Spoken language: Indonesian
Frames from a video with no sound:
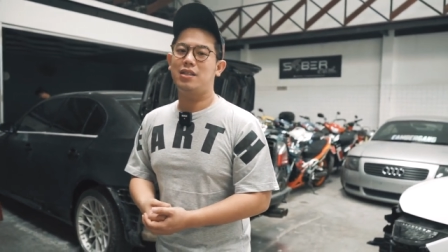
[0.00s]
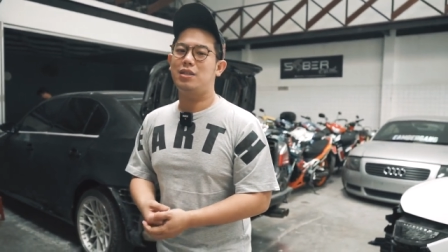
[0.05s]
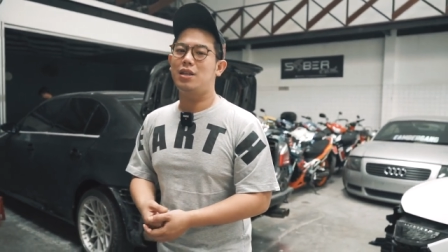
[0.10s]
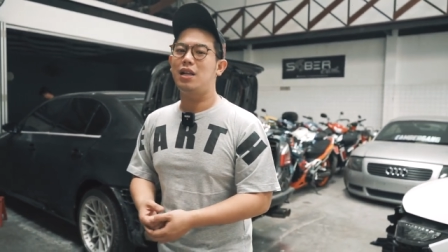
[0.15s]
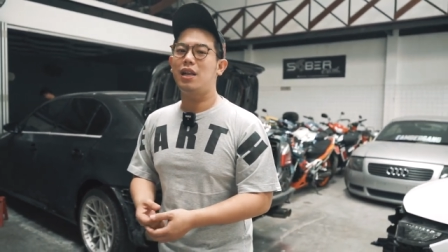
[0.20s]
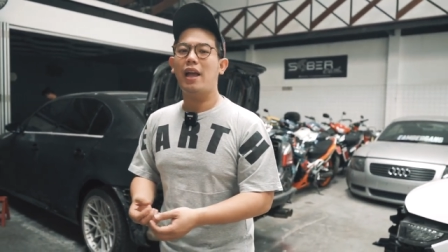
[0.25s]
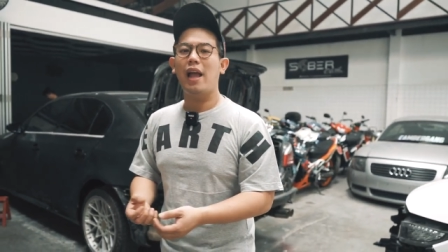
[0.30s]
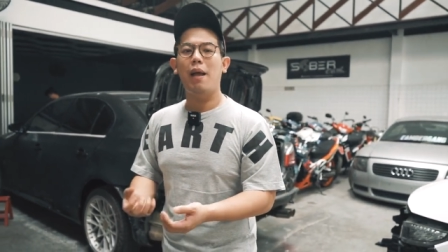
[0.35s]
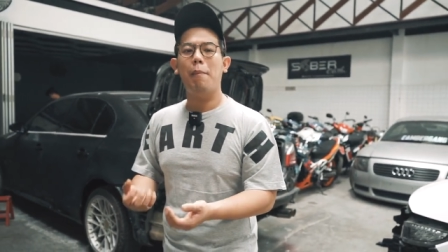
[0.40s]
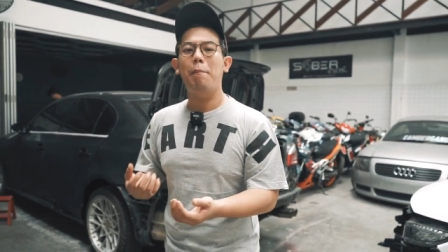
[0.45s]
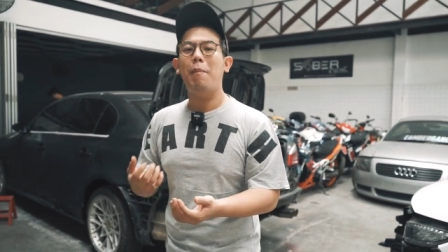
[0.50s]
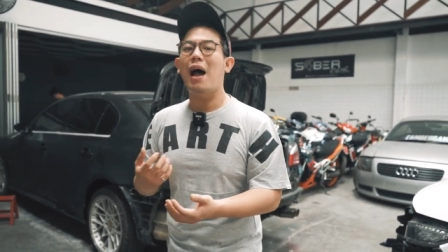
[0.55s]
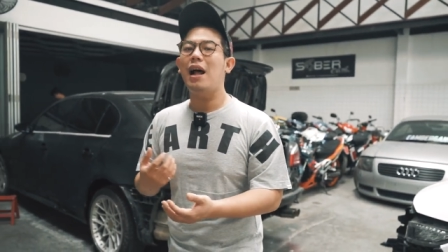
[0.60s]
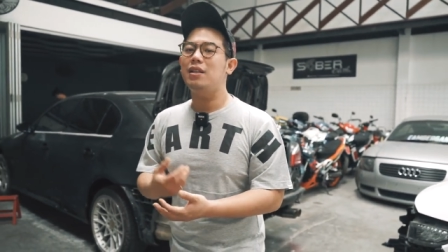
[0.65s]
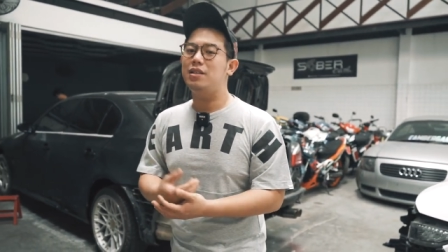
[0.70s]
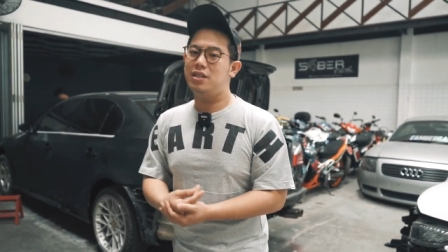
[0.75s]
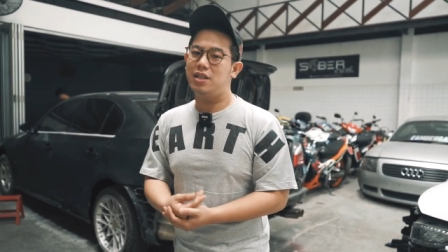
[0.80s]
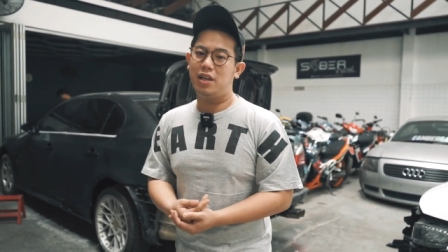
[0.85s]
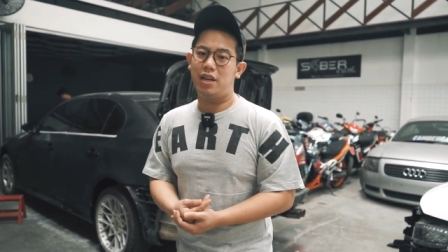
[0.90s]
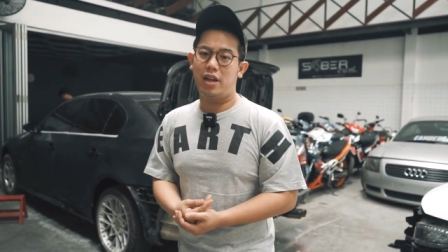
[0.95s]
Jadi kayak
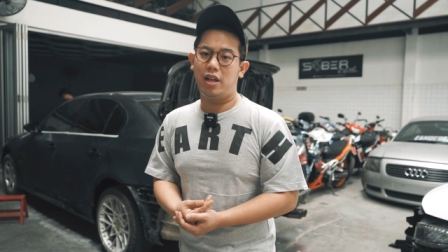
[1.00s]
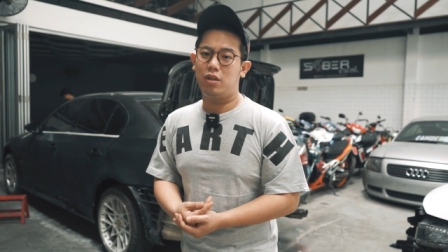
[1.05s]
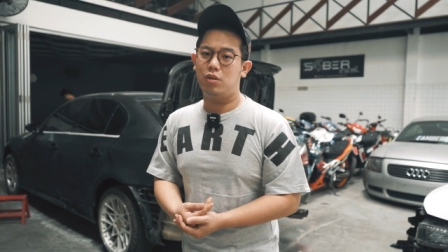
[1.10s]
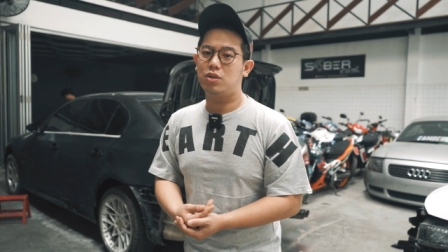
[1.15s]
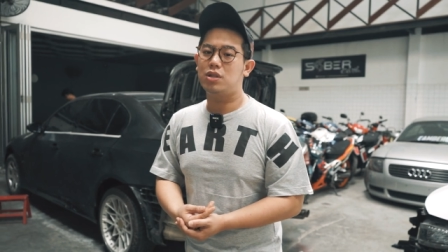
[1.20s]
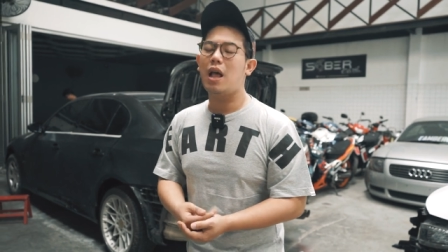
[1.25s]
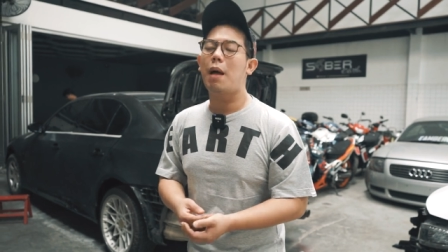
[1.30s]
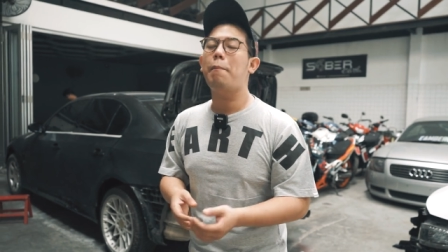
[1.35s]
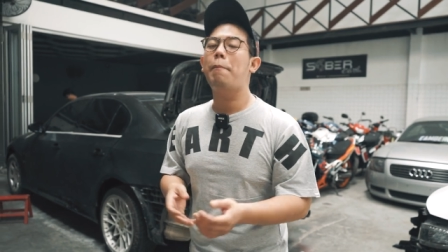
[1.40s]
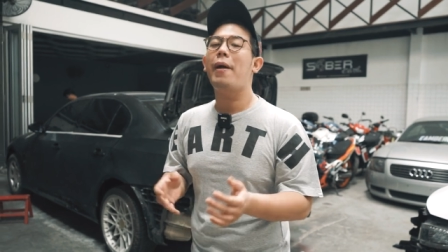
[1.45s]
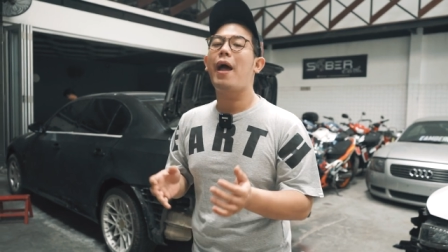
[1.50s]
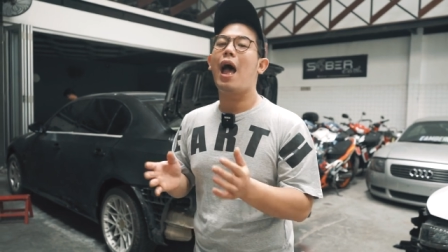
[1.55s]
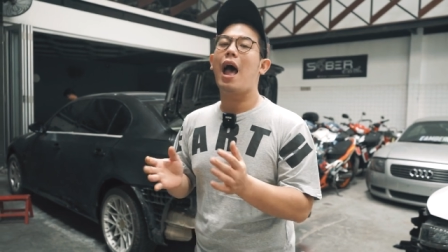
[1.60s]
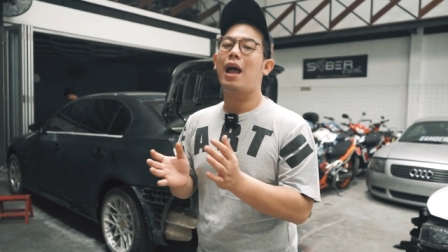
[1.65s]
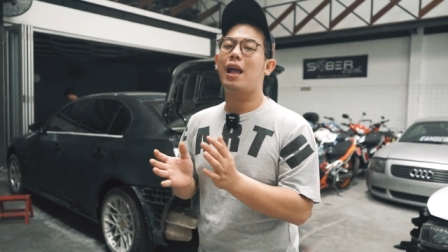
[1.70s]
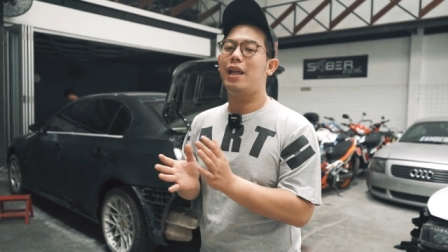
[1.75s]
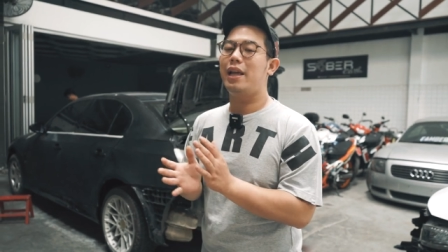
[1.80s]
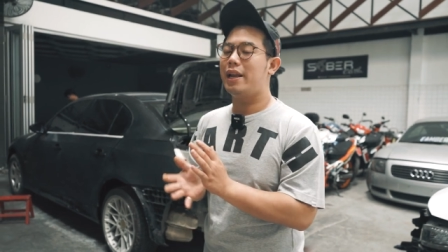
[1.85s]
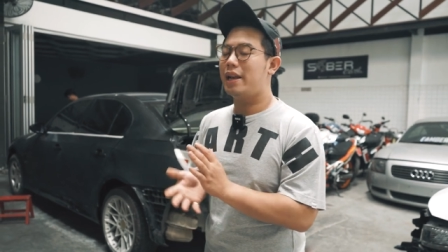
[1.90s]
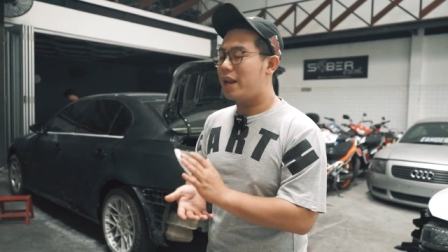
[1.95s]
banjir gitu. Sampai
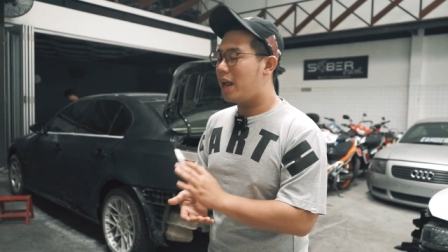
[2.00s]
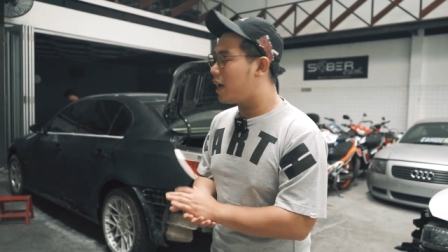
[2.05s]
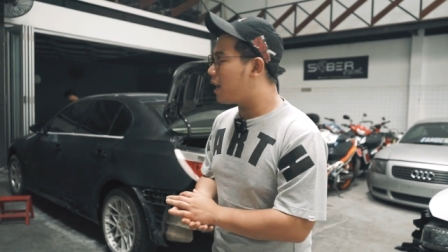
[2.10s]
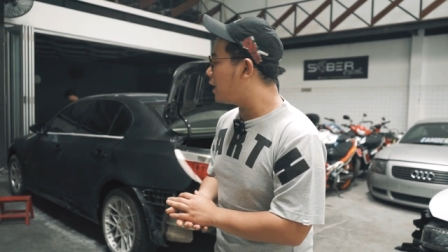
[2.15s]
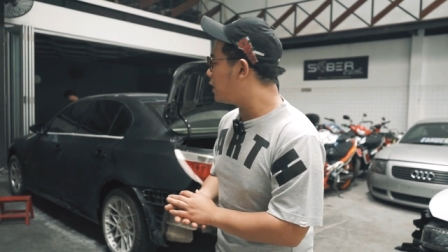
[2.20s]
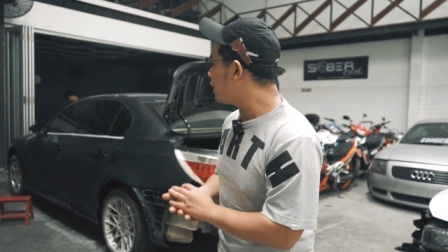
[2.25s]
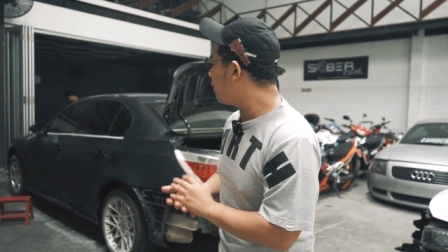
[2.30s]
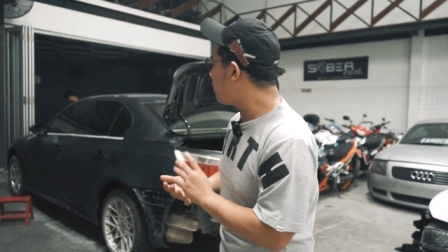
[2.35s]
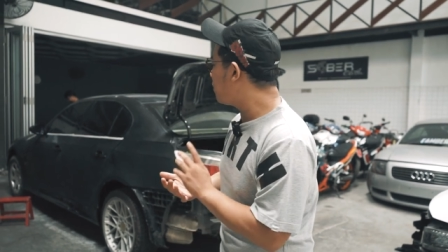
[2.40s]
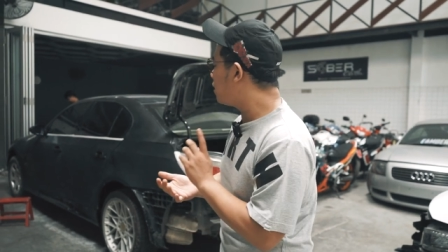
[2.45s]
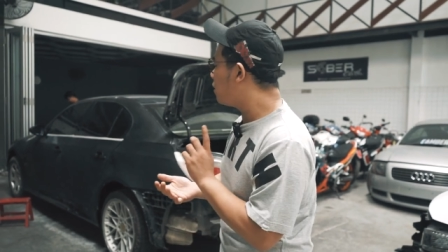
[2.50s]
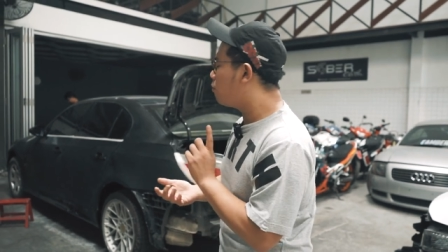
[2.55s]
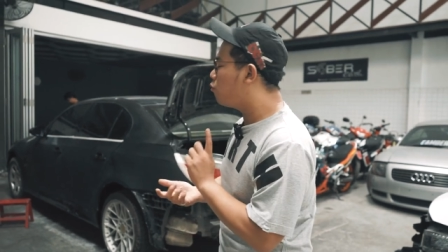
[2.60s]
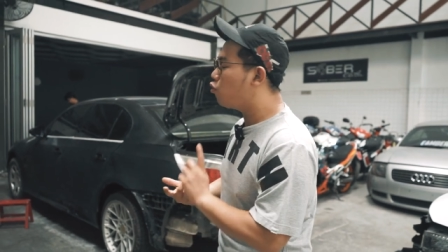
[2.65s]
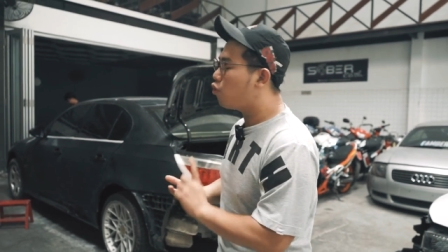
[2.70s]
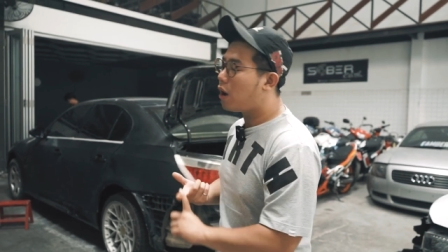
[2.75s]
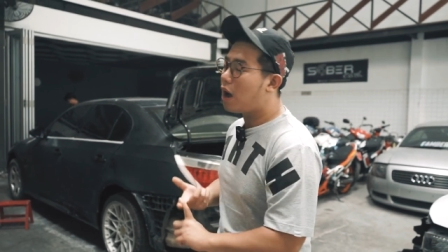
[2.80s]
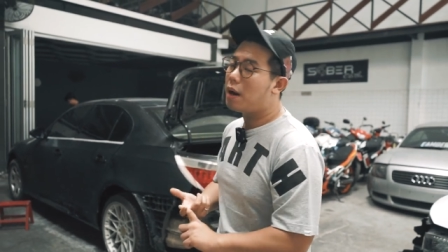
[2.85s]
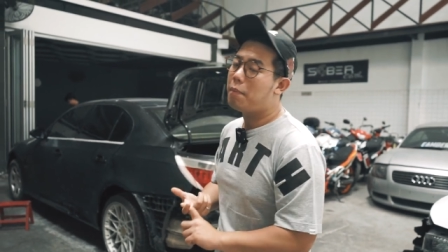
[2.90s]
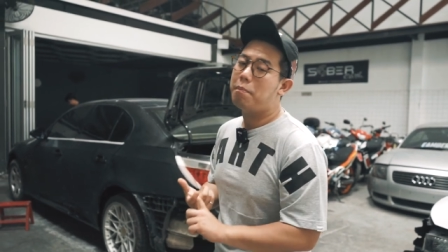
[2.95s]
akhir ya kita
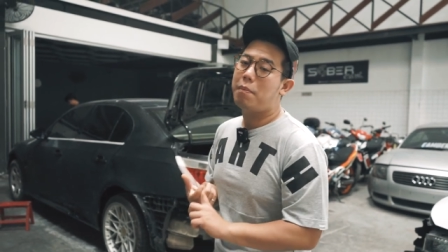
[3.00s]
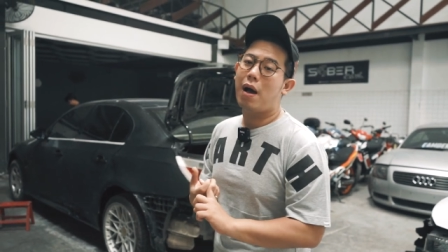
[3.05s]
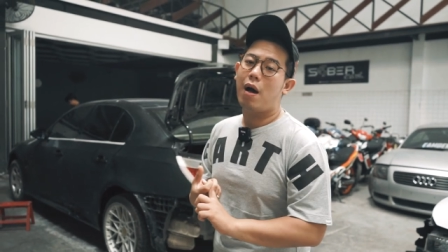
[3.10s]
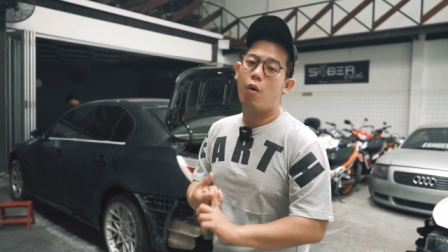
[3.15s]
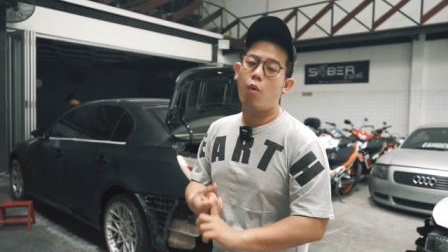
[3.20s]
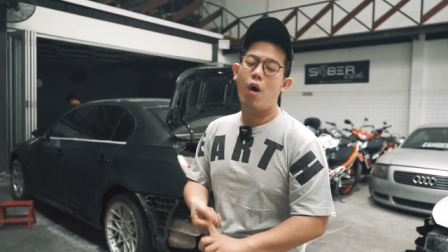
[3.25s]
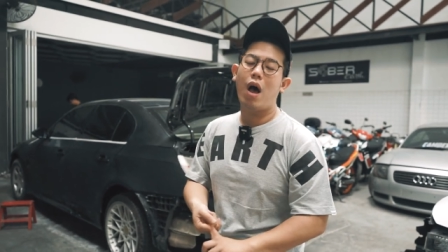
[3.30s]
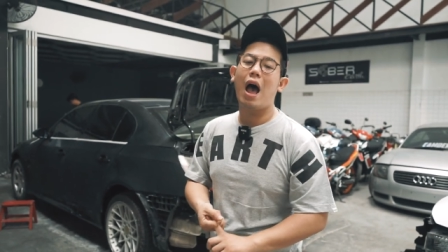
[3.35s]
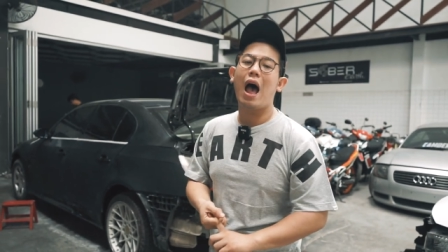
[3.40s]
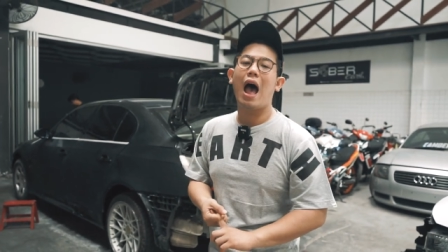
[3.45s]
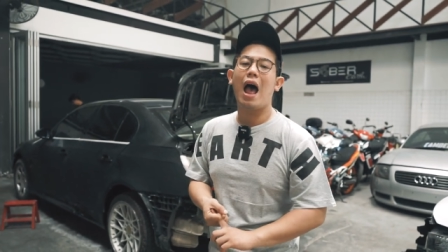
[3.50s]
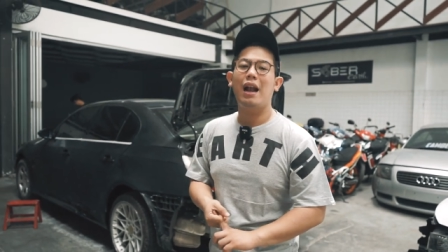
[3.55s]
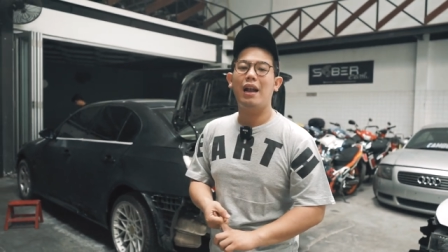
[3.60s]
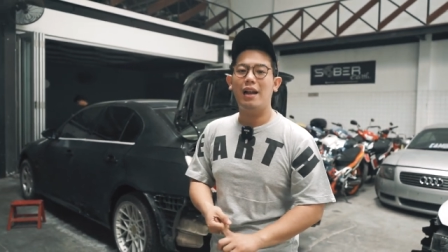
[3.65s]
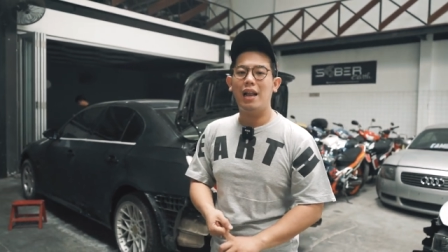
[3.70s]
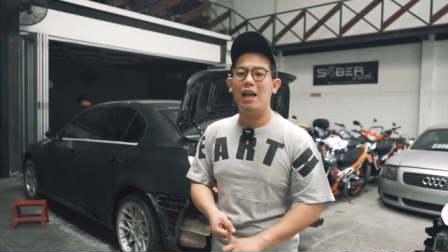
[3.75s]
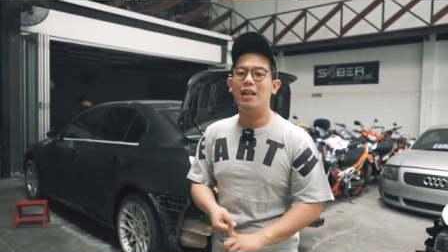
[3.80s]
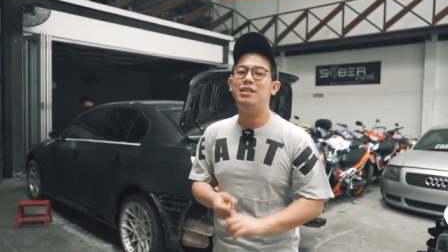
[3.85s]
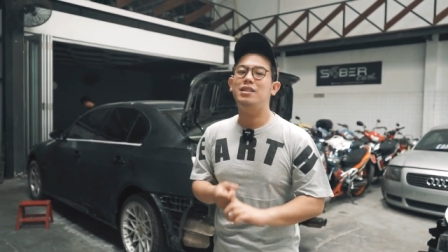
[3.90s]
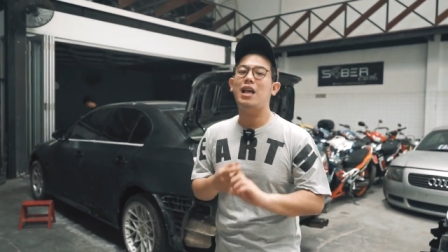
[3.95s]
menemukan bahwa
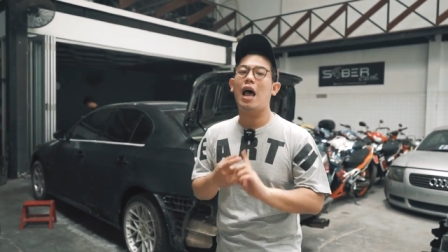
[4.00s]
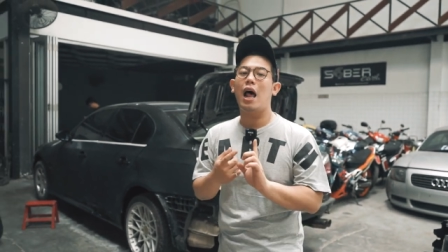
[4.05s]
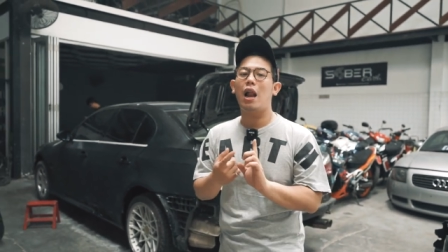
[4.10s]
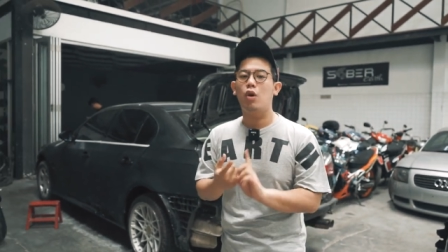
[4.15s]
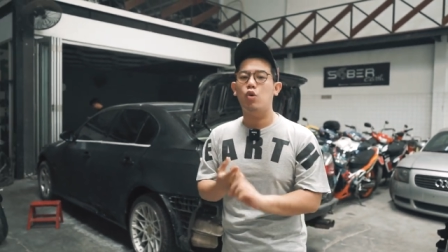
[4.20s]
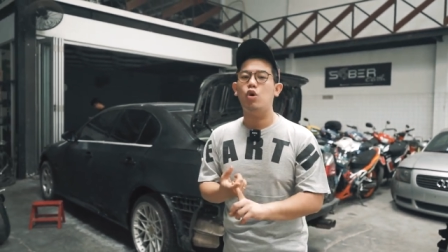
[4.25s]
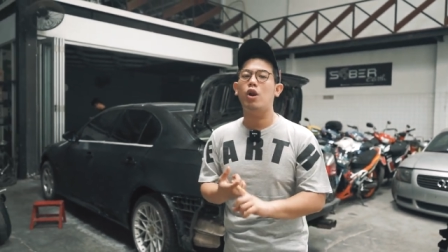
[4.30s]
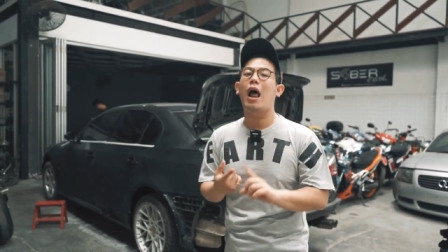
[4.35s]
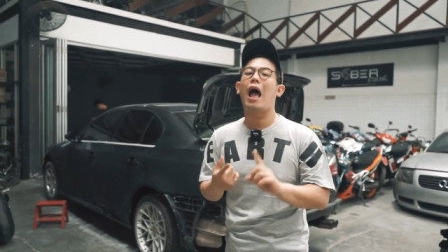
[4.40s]
ada jalur